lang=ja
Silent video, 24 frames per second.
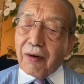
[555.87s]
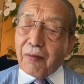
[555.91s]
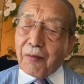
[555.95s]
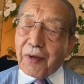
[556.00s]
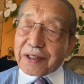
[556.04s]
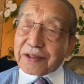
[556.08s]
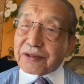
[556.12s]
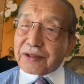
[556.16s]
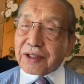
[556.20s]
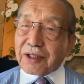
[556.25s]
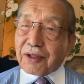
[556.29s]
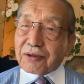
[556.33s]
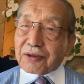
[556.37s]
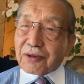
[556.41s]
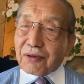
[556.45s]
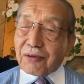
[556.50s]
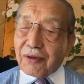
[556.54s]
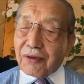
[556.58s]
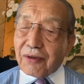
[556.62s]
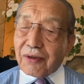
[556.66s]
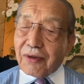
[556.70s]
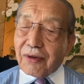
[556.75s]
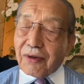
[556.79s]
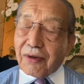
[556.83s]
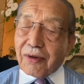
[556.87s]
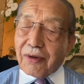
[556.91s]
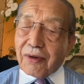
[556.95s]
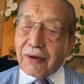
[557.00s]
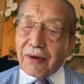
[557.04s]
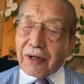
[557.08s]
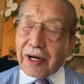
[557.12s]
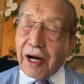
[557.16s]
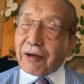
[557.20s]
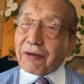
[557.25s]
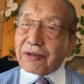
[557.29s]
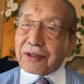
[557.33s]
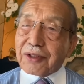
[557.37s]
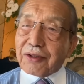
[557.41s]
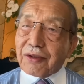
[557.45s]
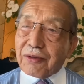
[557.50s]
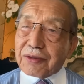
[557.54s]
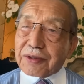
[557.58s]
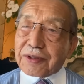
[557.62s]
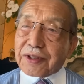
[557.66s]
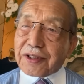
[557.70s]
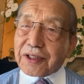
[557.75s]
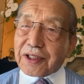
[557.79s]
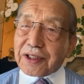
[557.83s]
まずいことを過去に
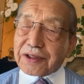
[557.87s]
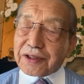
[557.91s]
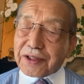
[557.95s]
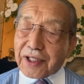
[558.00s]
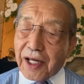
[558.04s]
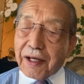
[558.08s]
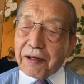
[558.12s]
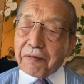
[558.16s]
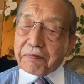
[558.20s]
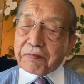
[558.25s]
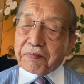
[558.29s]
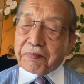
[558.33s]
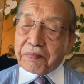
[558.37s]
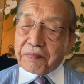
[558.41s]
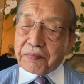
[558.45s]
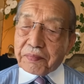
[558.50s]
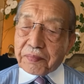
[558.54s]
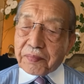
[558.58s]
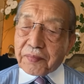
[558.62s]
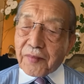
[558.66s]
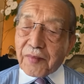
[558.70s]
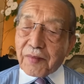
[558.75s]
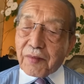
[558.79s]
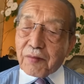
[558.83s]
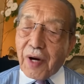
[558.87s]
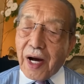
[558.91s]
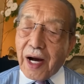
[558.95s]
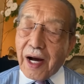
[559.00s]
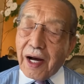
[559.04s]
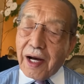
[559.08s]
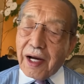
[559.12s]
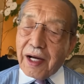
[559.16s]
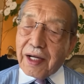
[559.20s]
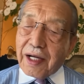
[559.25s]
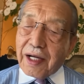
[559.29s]
おいてですね、日本